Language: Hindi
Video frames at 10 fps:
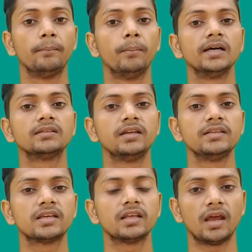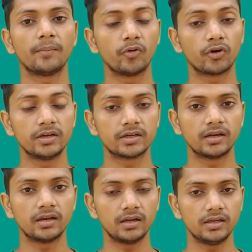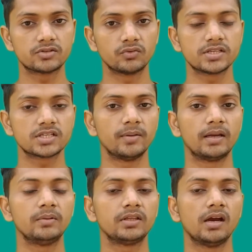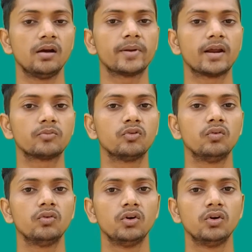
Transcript: बात करें इसके रैम और इंटरनल स्टोरेज के बारे में तो यहाँ पर आपको